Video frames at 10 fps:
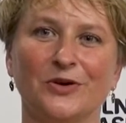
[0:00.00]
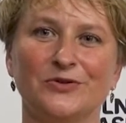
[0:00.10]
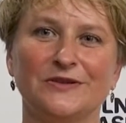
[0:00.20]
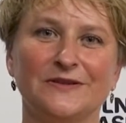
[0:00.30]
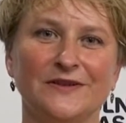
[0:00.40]

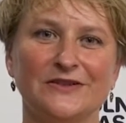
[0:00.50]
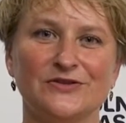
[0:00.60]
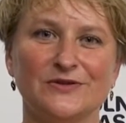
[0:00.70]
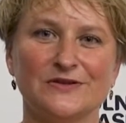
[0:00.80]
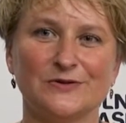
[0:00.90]
od
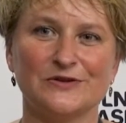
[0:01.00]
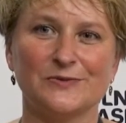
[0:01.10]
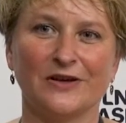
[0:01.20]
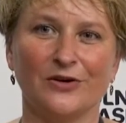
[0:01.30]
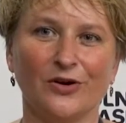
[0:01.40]

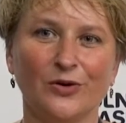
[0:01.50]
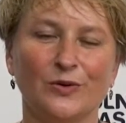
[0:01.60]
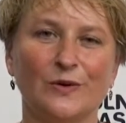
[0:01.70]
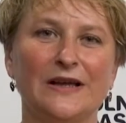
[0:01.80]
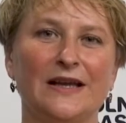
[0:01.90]
2008
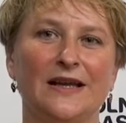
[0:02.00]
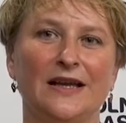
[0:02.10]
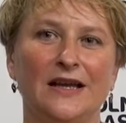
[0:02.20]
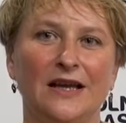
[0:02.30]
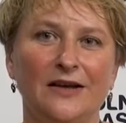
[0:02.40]
roku.
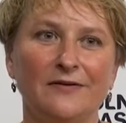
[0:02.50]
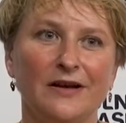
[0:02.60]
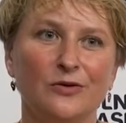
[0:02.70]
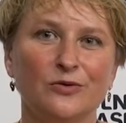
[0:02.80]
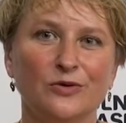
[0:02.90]

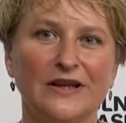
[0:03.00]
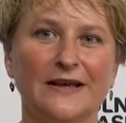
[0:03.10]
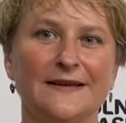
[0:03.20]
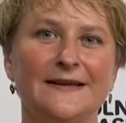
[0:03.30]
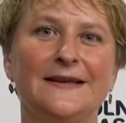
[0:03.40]

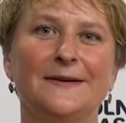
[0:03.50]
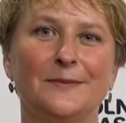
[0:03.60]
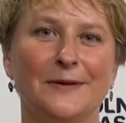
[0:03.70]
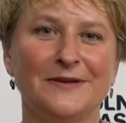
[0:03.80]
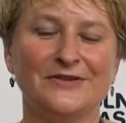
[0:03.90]
Ewaluuje,
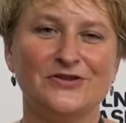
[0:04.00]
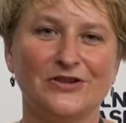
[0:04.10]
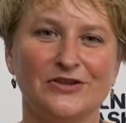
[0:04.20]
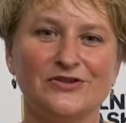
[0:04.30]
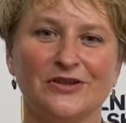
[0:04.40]
mam
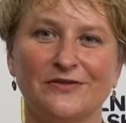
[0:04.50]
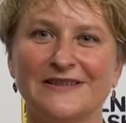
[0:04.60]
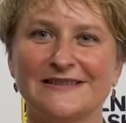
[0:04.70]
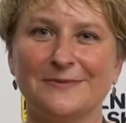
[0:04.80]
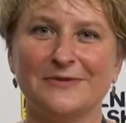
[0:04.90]
nadzieję, że w
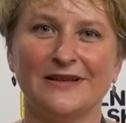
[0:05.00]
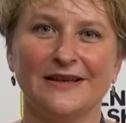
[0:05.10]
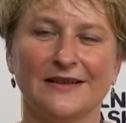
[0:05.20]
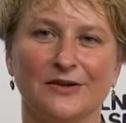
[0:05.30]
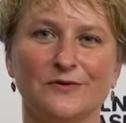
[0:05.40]
następnych
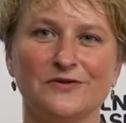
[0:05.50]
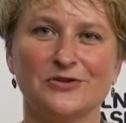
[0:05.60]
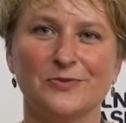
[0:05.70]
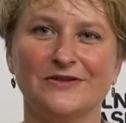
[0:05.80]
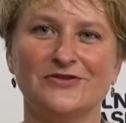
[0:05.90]
latach
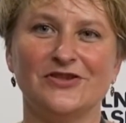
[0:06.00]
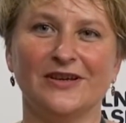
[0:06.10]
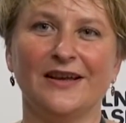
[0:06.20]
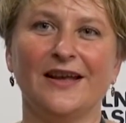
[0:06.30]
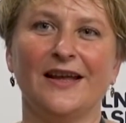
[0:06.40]
również będzie,
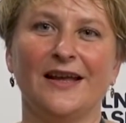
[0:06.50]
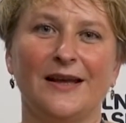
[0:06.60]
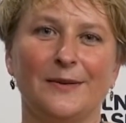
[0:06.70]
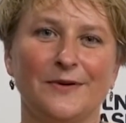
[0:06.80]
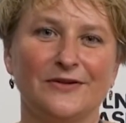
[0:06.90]

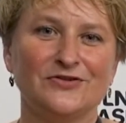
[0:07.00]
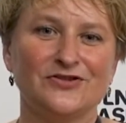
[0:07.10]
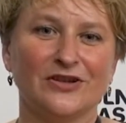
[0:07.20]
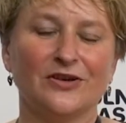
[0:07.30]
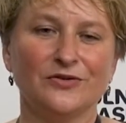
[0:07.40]

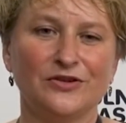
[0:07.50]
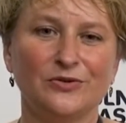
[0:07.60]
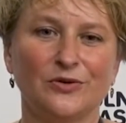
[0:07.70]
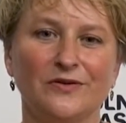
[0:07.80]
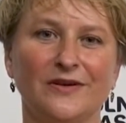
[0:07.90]
będzie
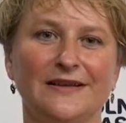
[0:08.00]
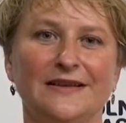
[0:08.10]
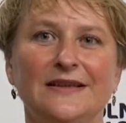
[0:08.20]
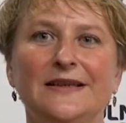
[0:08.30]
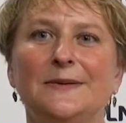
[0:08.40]

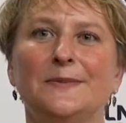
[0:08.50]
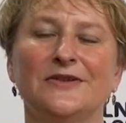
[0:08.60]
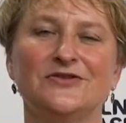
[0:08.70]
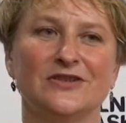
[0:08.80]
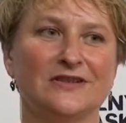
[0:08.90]
kontynuowany,
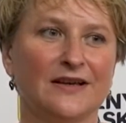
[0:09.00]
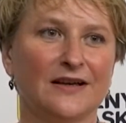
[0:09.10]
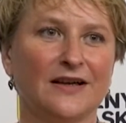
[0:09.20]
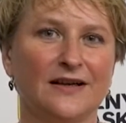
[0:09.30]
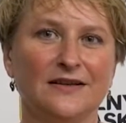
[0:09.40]
będzie
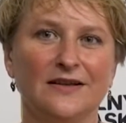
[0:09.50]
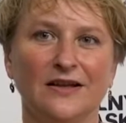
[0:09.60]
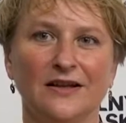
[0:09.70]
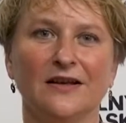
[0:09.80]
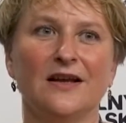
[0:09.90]
tak
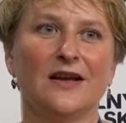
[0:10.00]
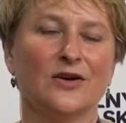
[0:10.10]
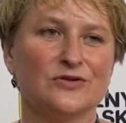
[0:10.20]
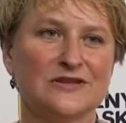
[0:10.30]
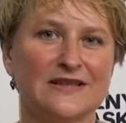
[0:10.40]
chętnie
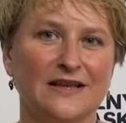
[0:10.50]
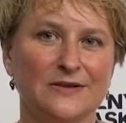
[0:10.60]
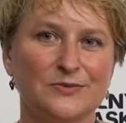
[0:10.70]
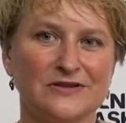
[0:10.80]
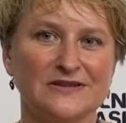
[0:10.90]

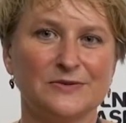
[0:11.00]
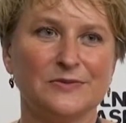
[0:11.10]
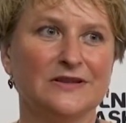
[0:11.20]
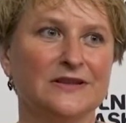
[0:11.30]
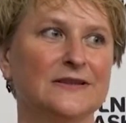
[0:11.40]
korzystany przez
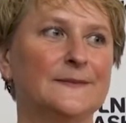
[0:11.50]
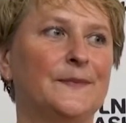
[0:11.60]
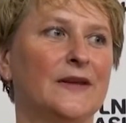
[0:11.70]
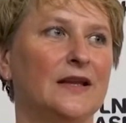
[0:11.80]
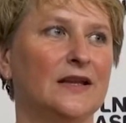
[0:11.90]
gminy
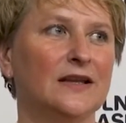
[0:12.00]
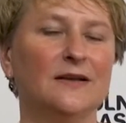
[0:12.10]
i